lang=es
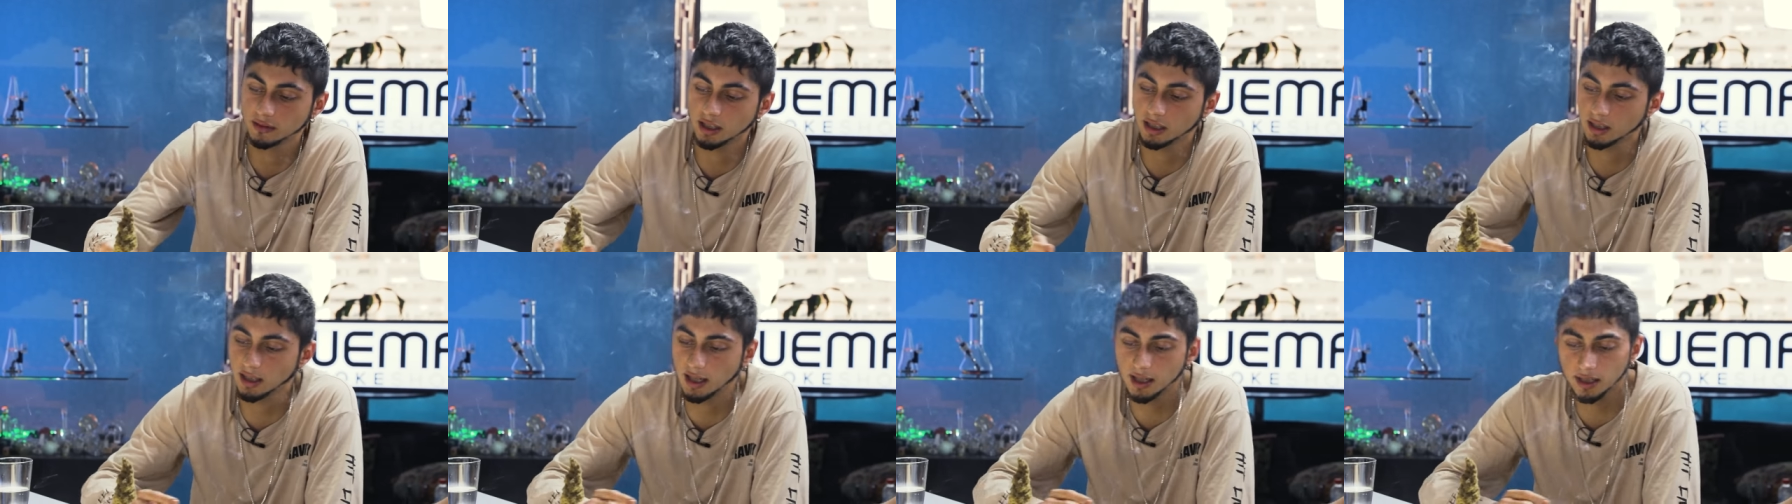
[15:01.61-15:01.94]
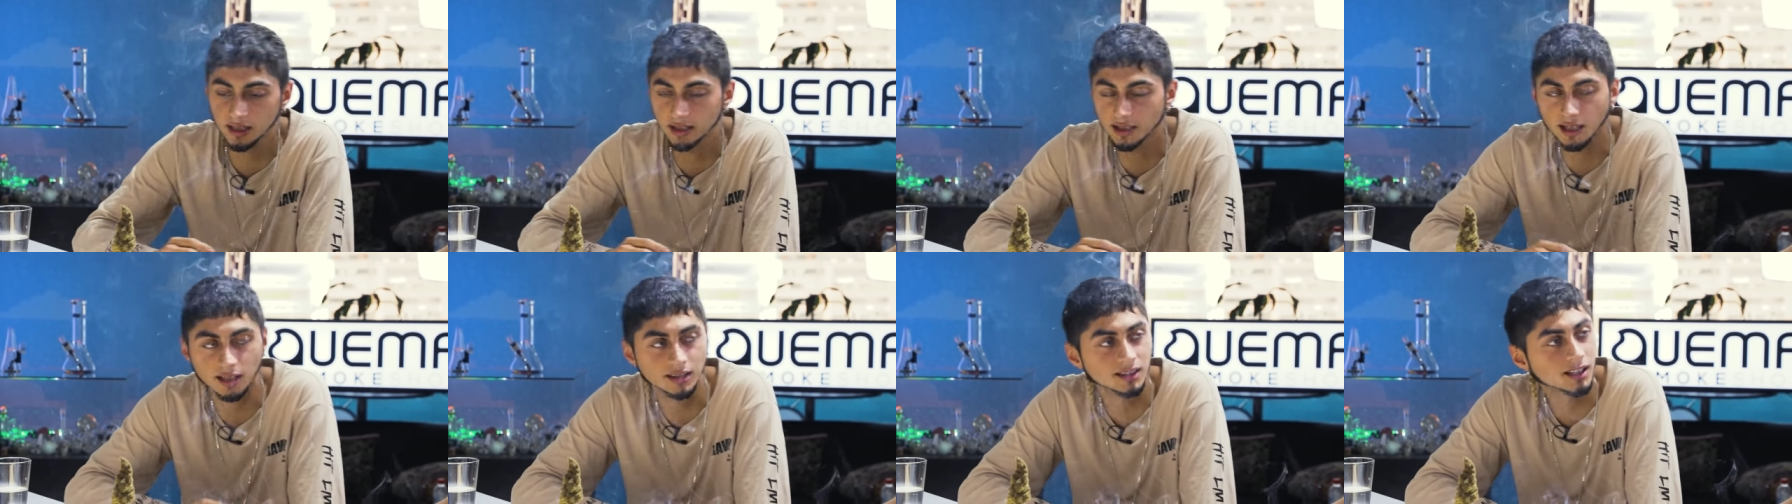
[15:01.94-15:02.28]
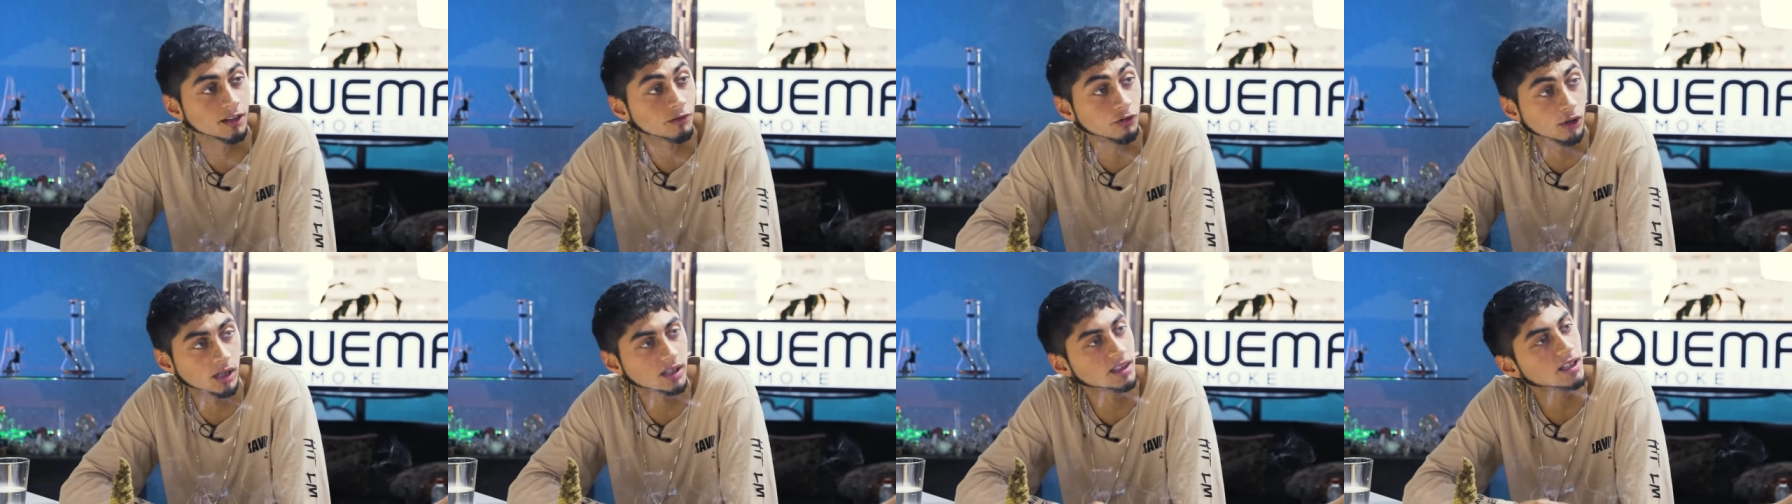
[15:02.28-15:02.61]
darle
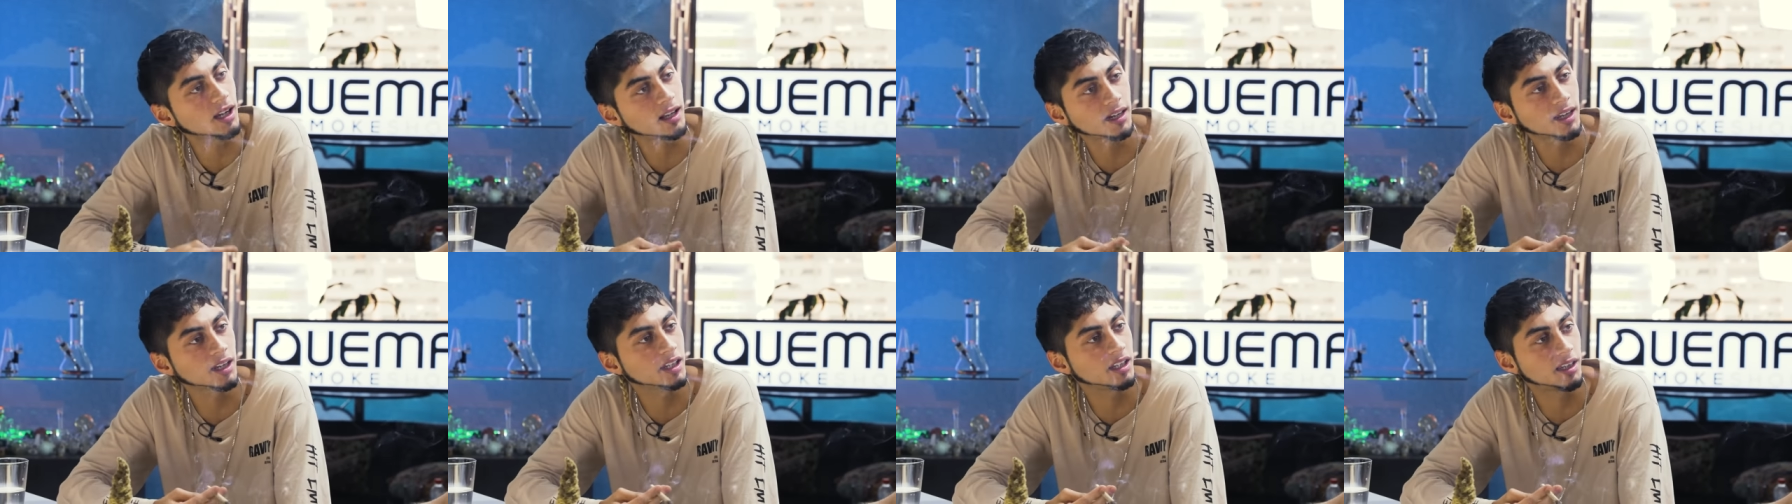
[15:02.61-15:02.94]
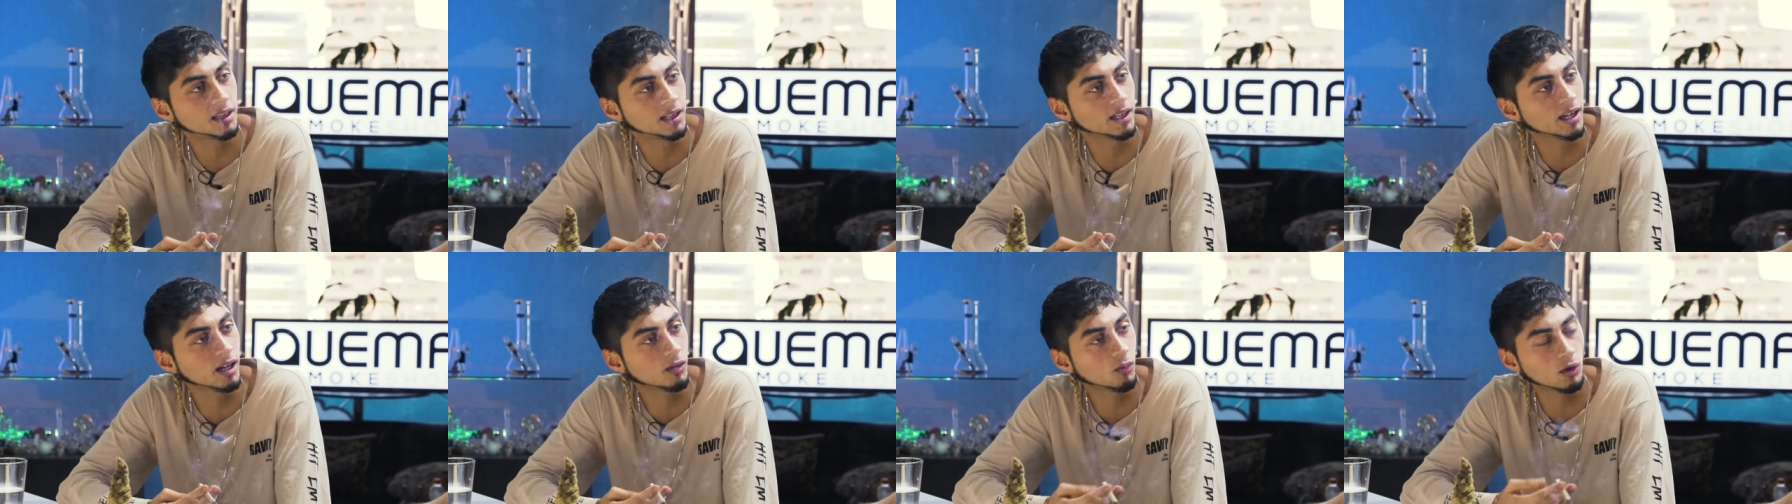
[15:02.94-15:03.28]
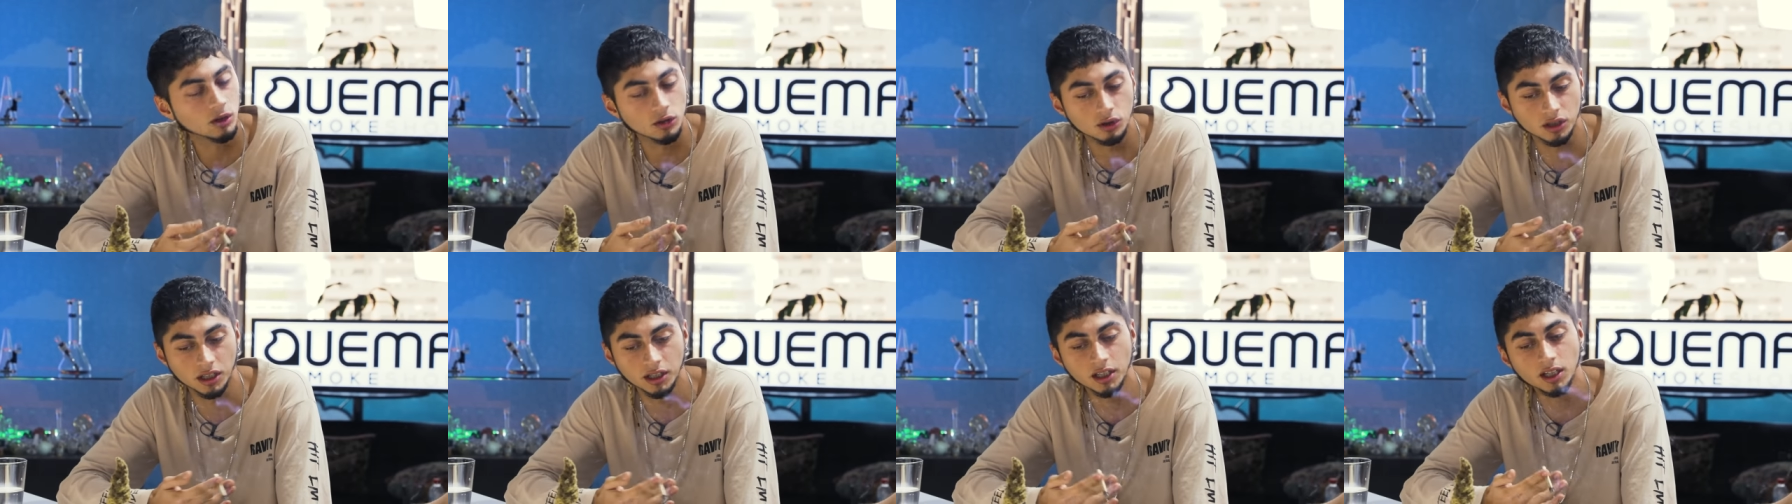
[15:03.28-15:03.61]
tantas vueltas a las ideas
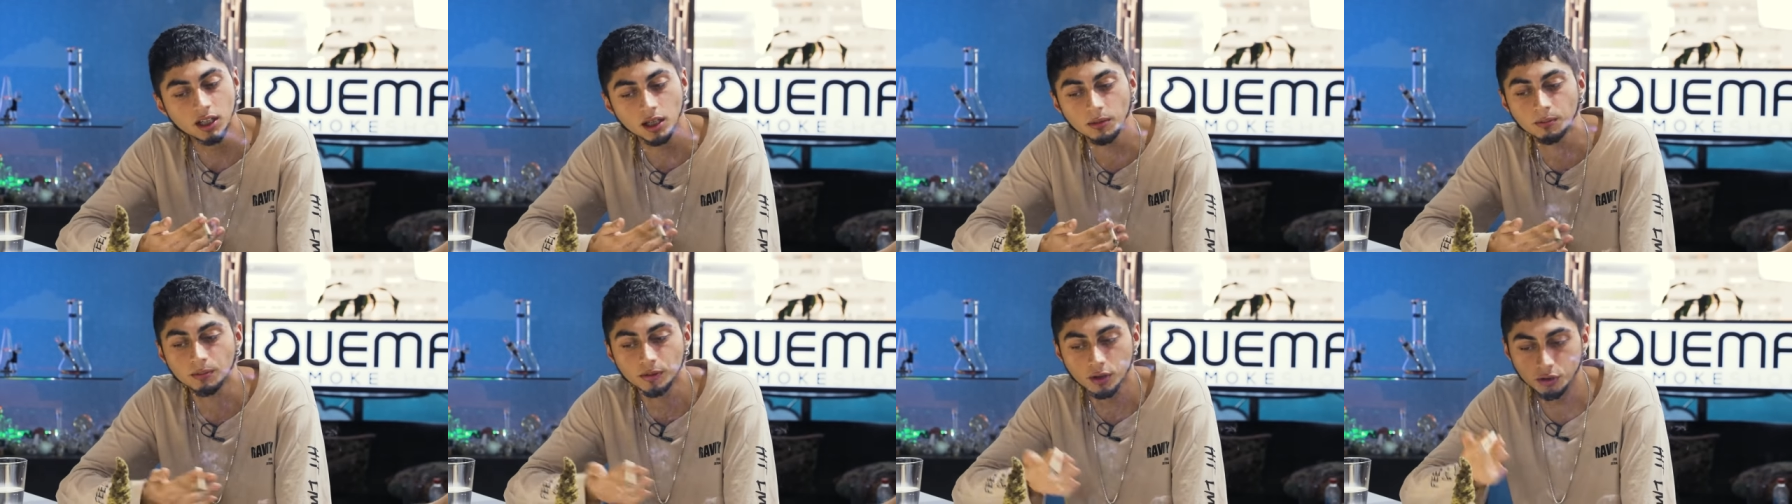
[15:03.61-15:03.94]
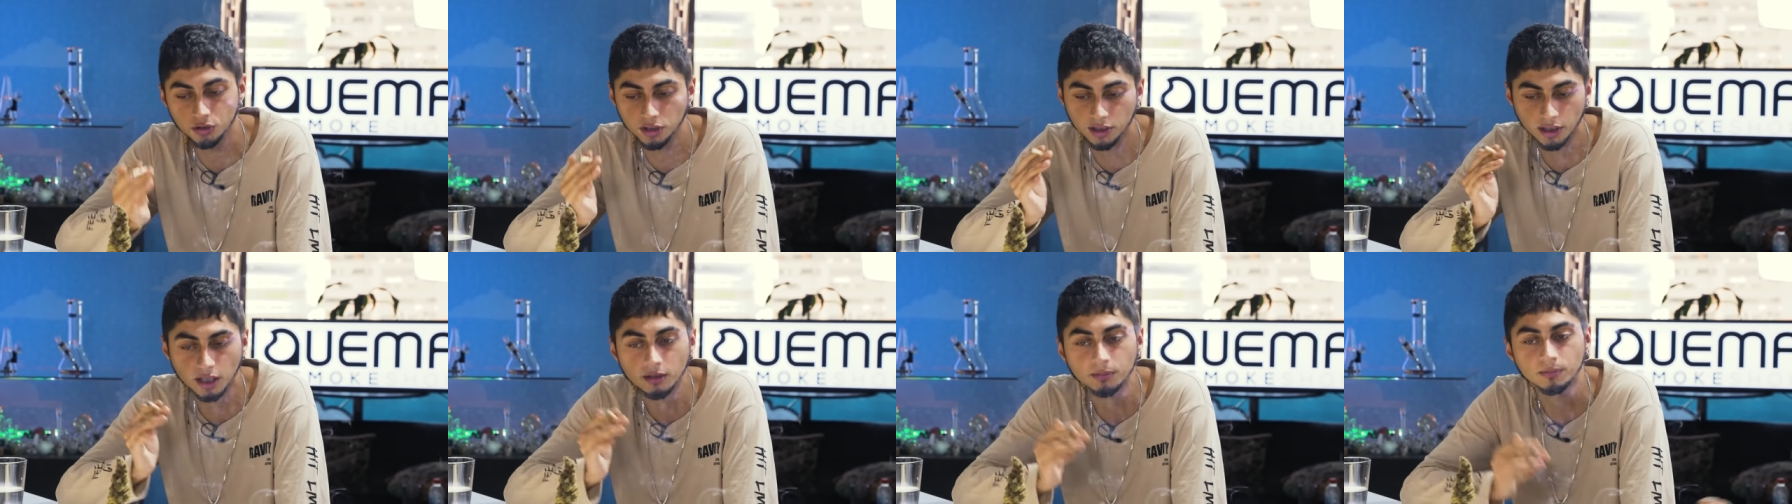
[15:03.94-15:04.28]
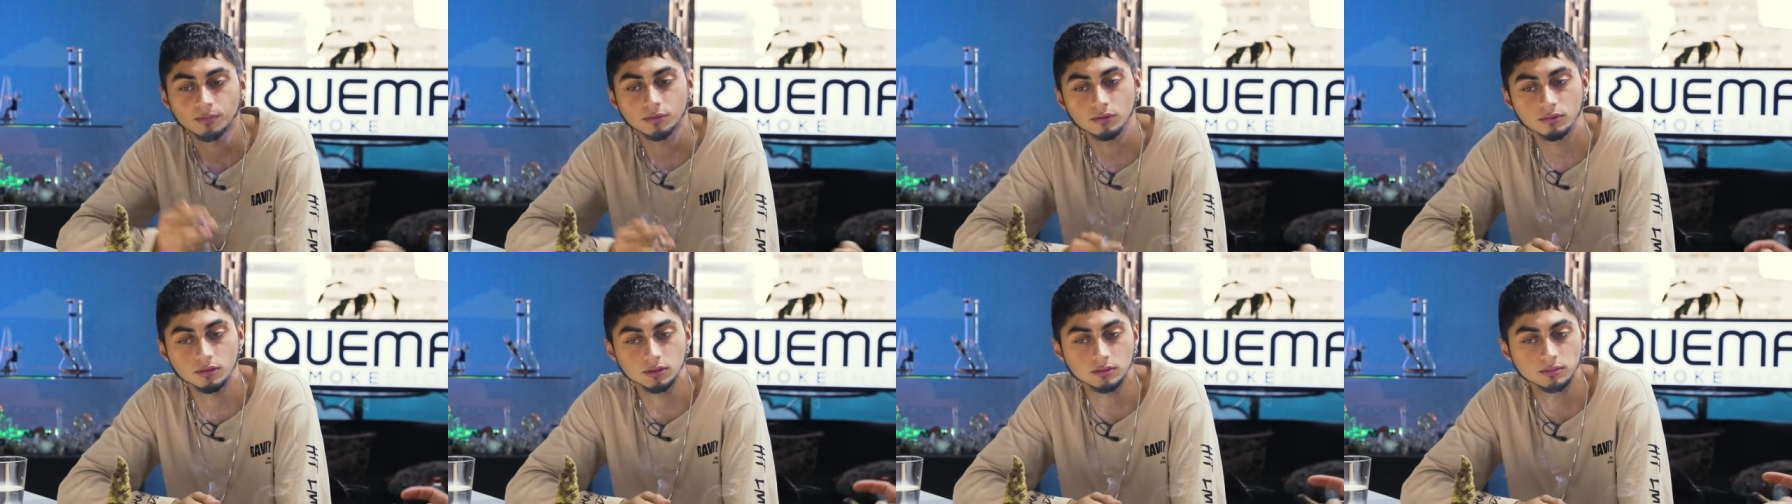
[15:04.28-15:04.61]
cuando tenéis que improvisar.
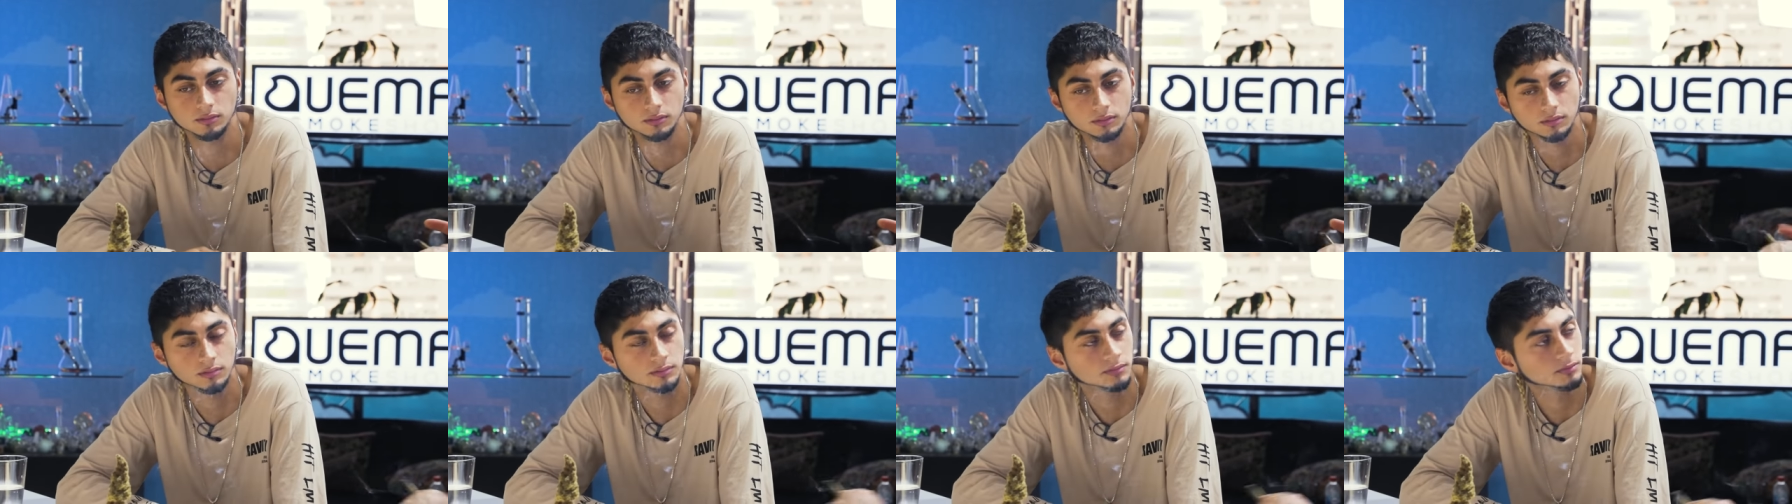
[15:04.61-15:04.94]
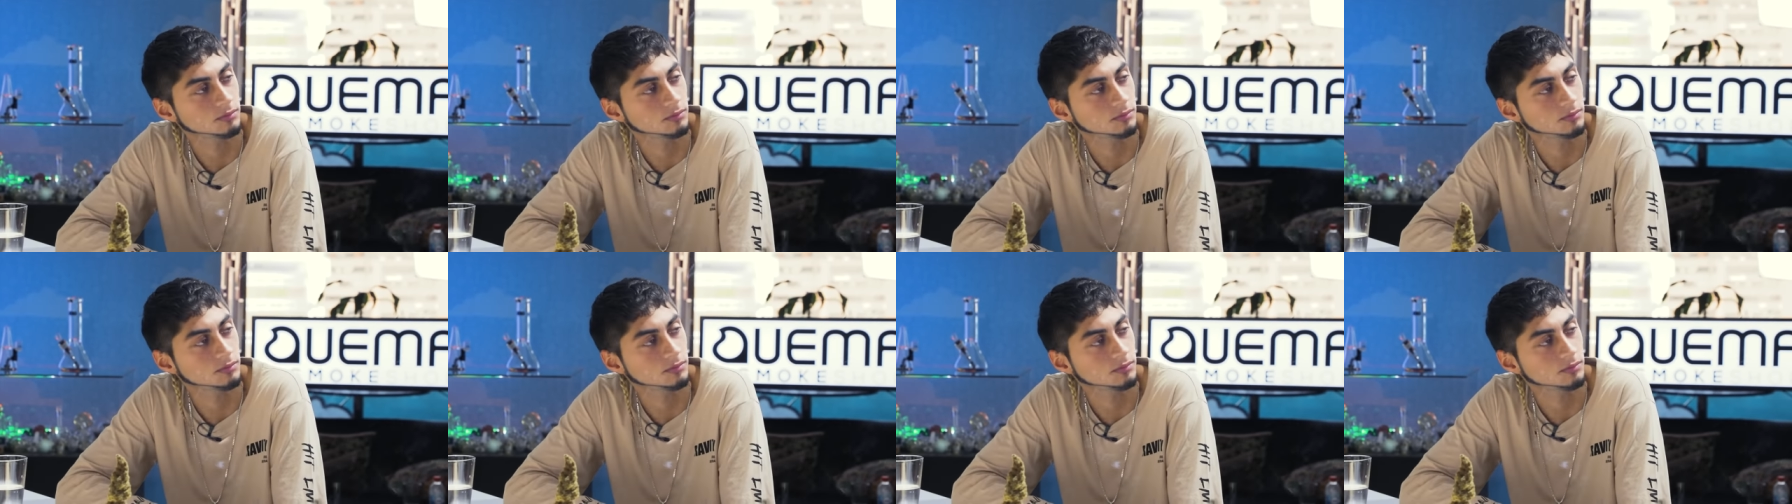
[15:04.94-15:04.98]
Hemos